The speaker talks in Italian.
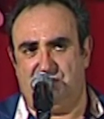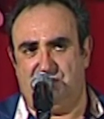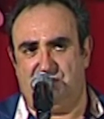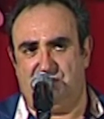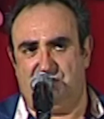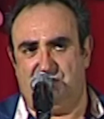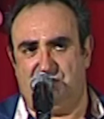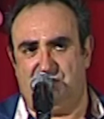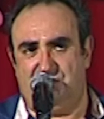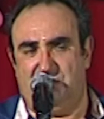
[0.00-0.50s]
Chi
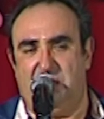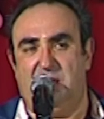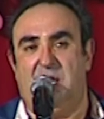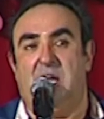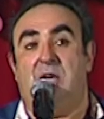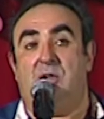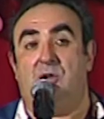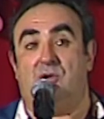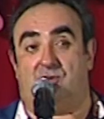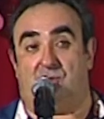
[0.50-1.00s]
è?
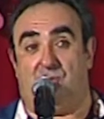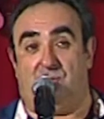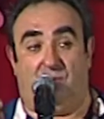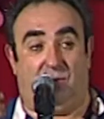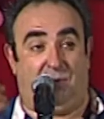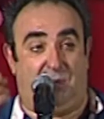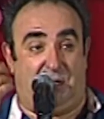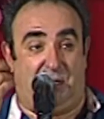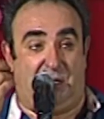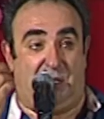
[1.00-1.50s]
Io
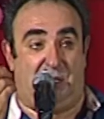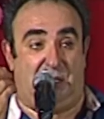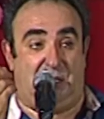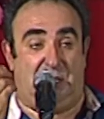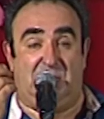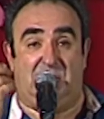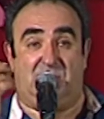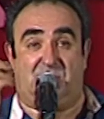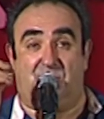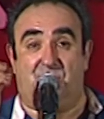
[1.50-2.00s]
sono il
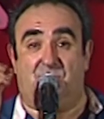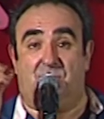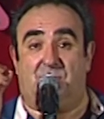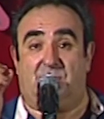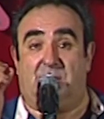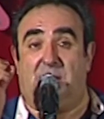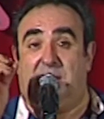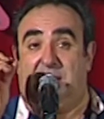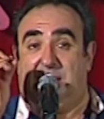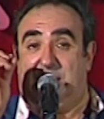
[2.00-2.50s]
eh,
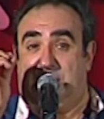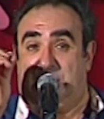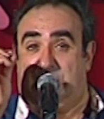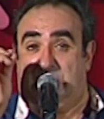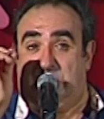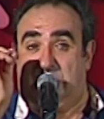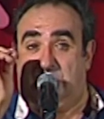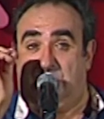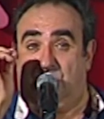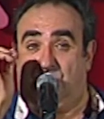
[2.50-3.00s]
signor
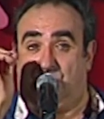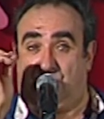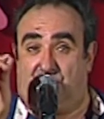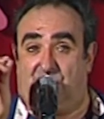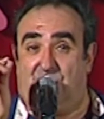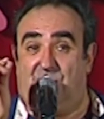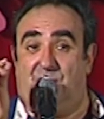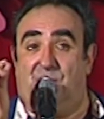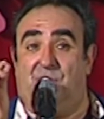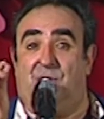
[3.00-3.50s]
eh,
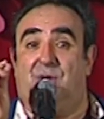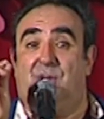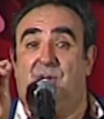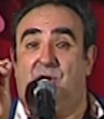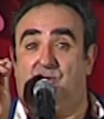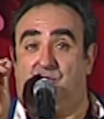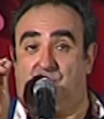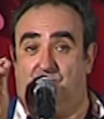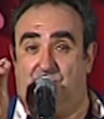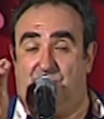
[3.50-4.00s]
Dostilio
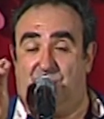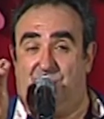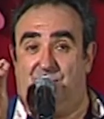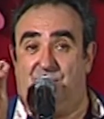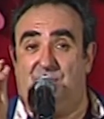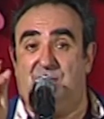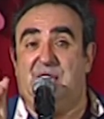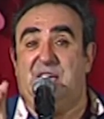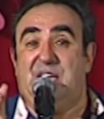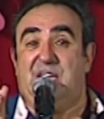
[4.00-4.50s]
Giulio
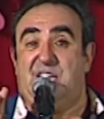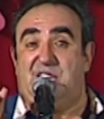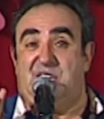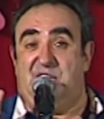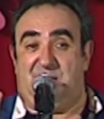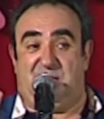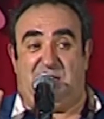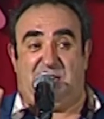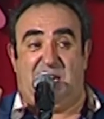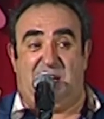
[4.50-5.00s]

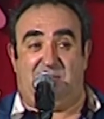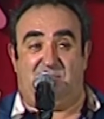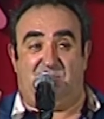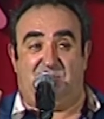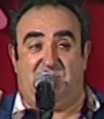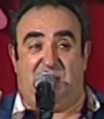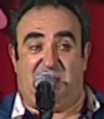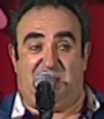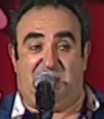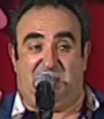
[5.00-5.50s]
e eh, chiamo
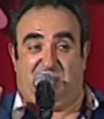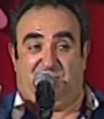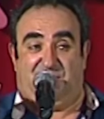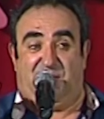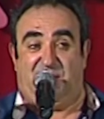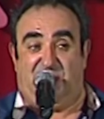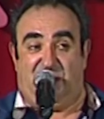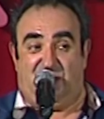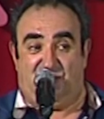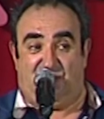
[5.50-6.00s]
da
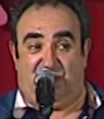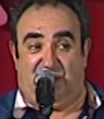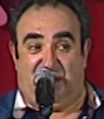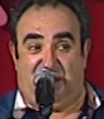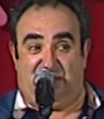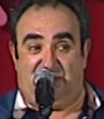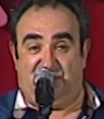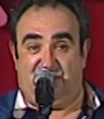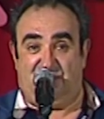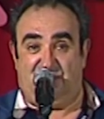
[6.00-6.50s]

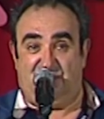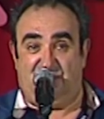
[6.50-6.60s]
Farindola.